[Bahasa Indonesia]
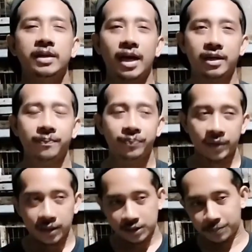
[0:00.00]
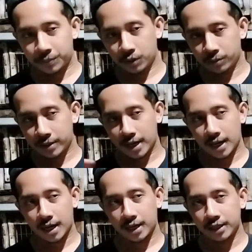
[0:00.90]
Dan
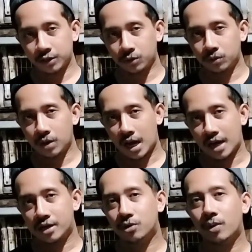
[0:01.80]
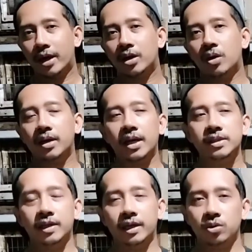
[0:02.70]
sebelumnya itu ada dua ekor
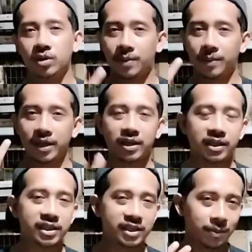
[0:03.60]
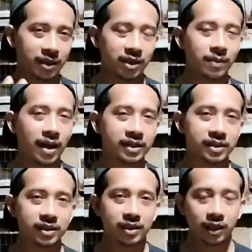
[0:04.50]
guys yaitu namanya gendis sama
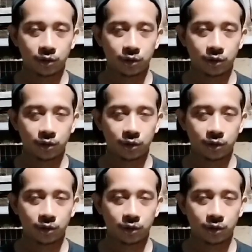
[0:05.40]
nyimas.